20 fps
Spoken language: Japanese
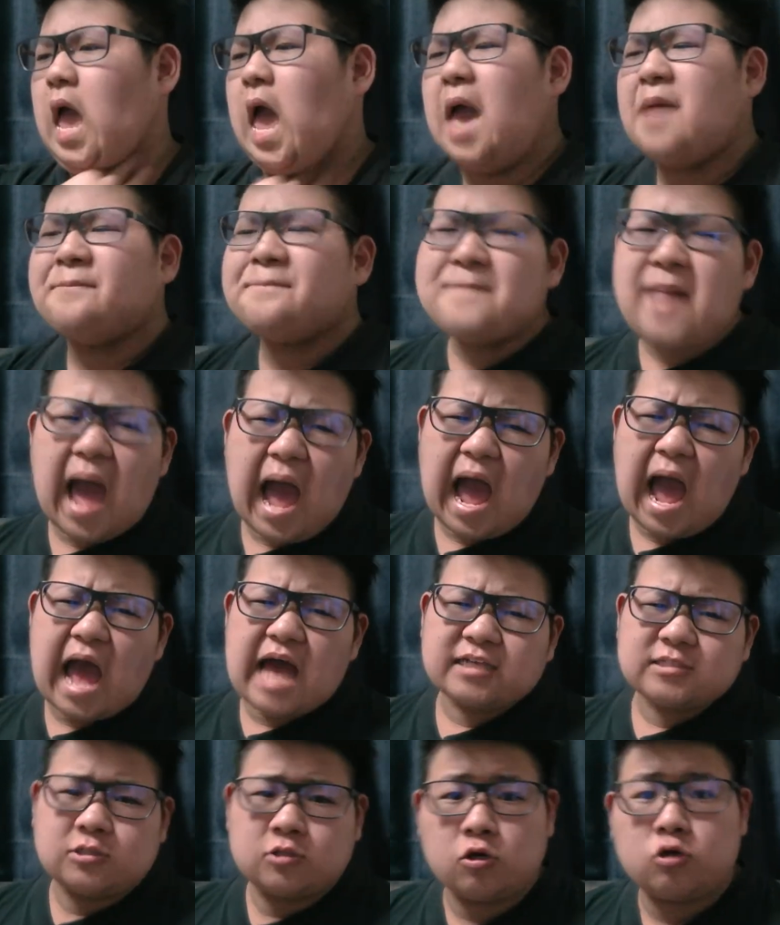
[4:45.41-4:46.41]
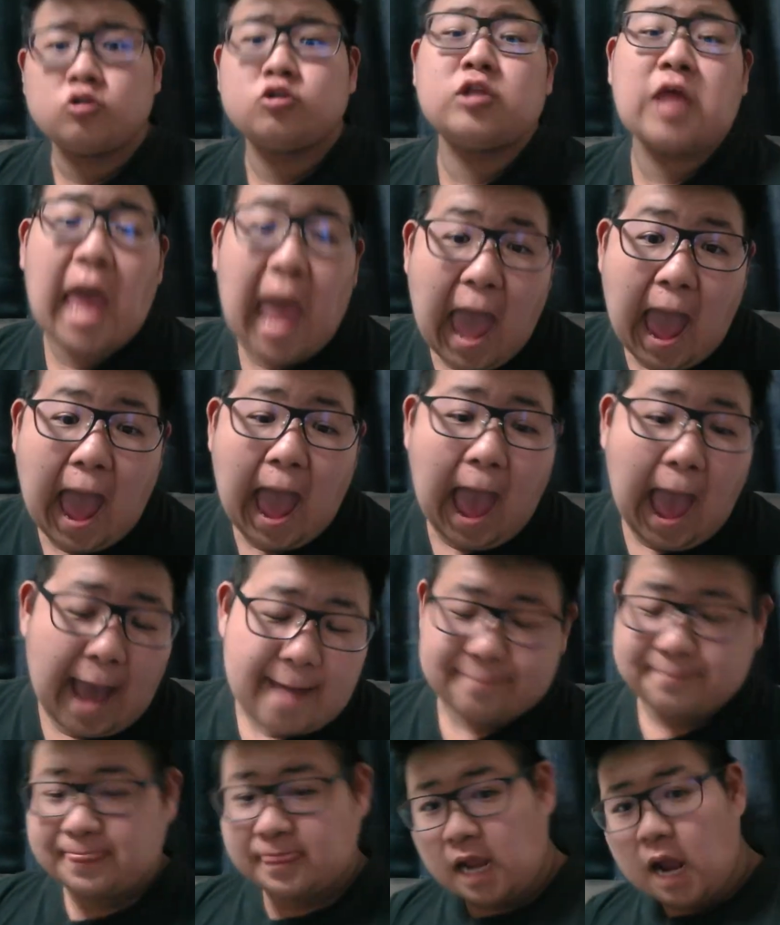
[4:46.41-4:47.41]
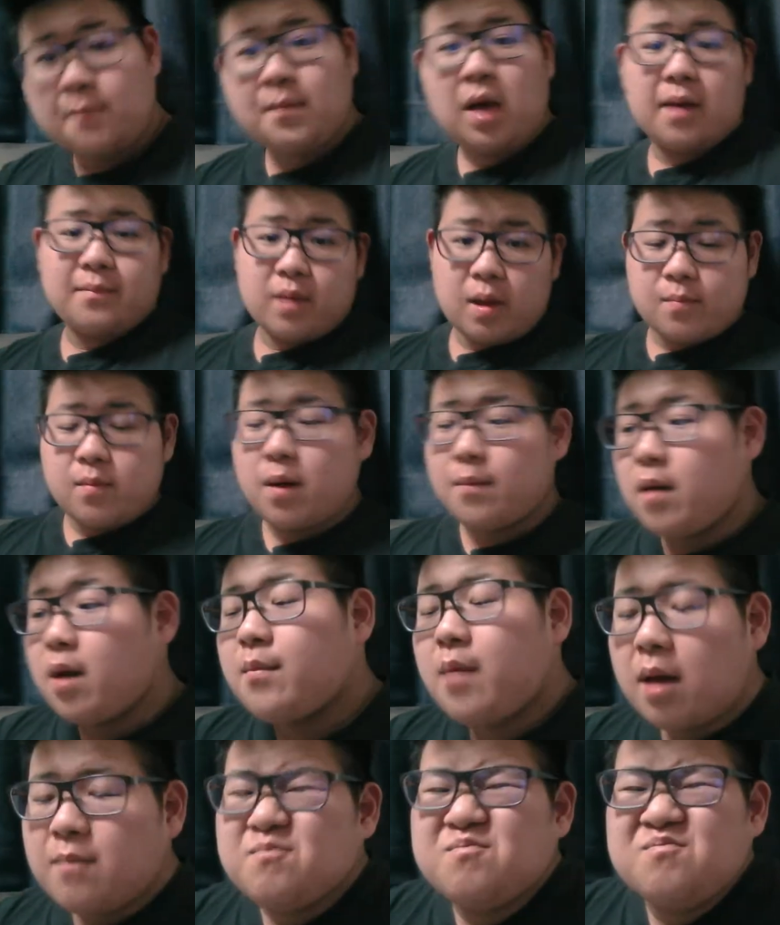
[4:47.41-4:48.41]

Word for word: もん。まそういうことで、まあまあまあまあまあ、